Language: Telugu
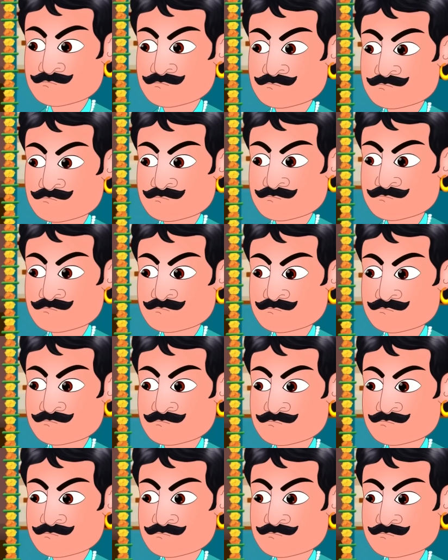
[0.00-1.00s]
అయ్యో
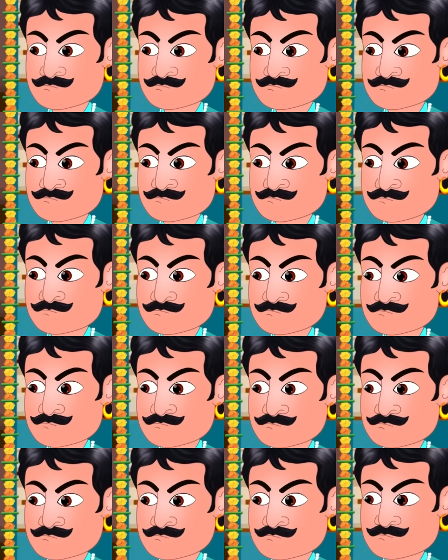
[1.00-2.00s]
నేను ఎలాంటి
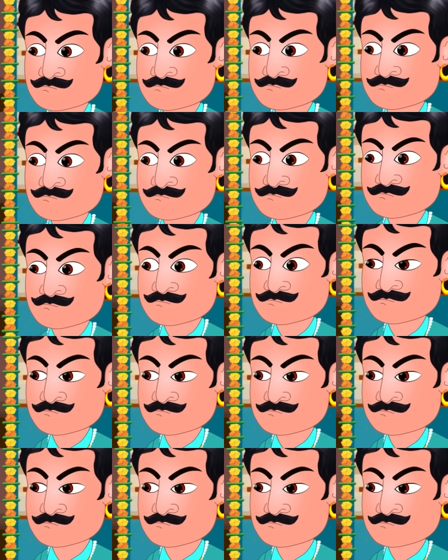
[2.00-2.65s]
పాపము చెయ్యలేదు